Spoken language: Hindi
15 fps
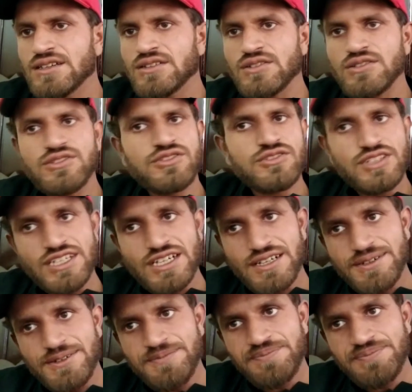तो शुक्रिया
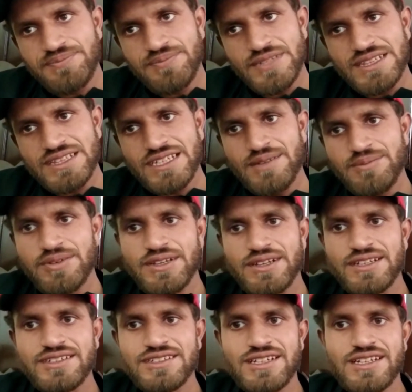मिलते हैं फिर
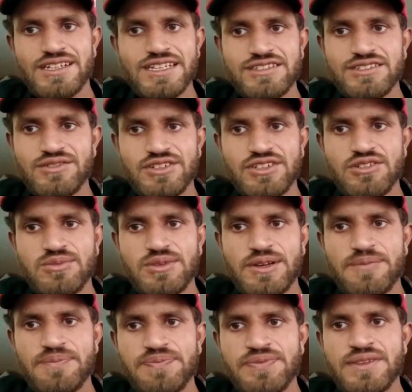इन नेक्स्ट वीडियो
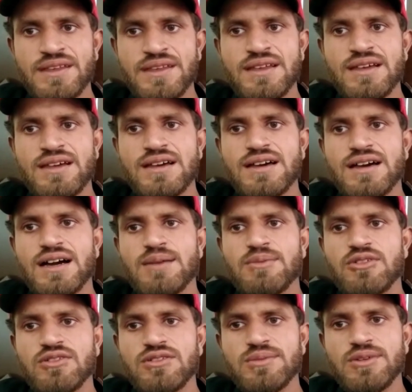में आप
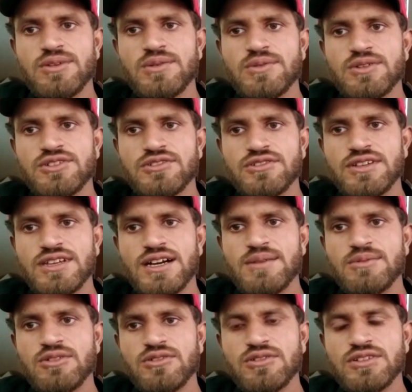लोगों का बहुत बहुत शुक्रिया
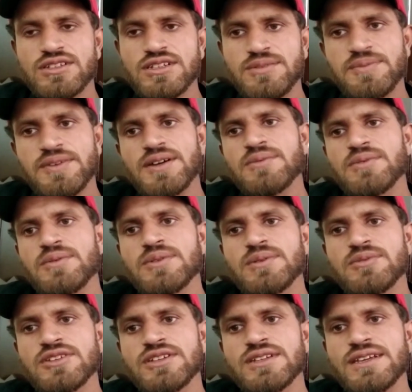आप लोगों ने इतनी प्यार मोहब्बत
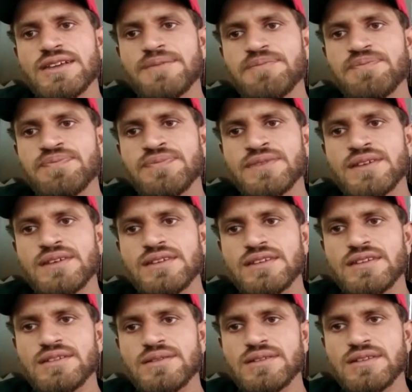मुझे दी
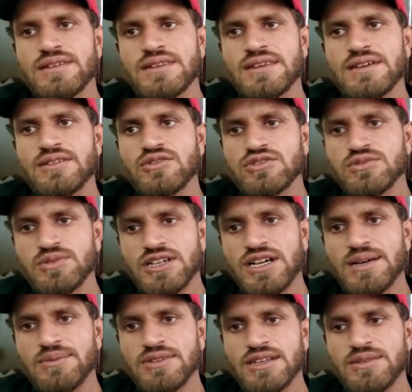जिस उस
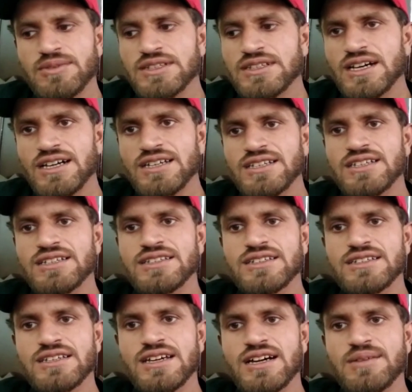मकाम के लिए मैं था ही नहीं
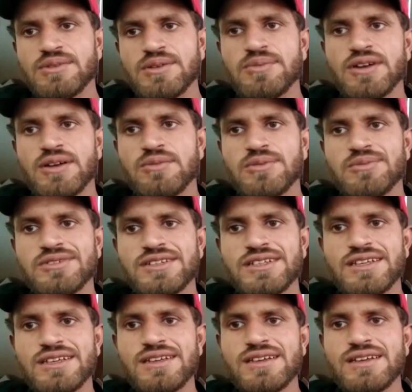जितनी आपने प्यार मोहब्बत
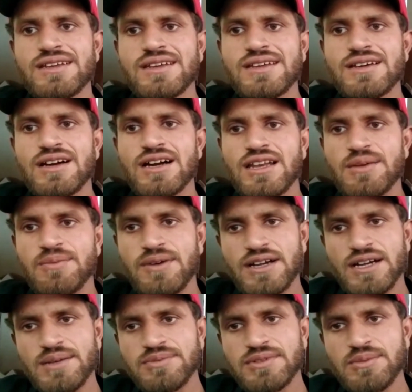दी अल्लाह
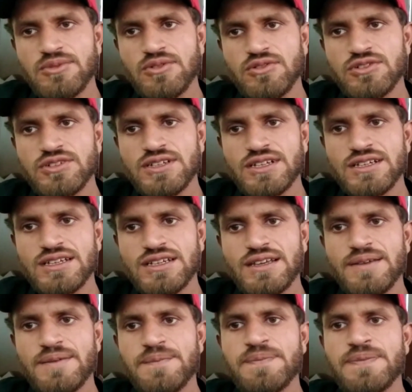पाक आप सबको खुश रखे
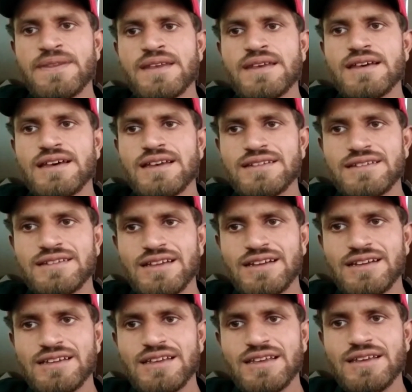हंसता
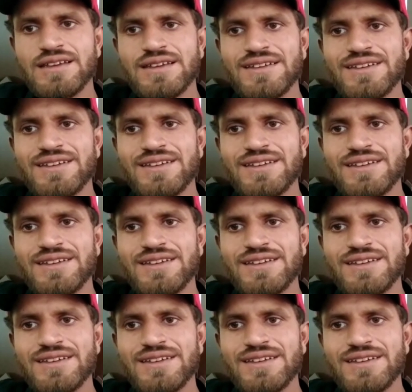रखे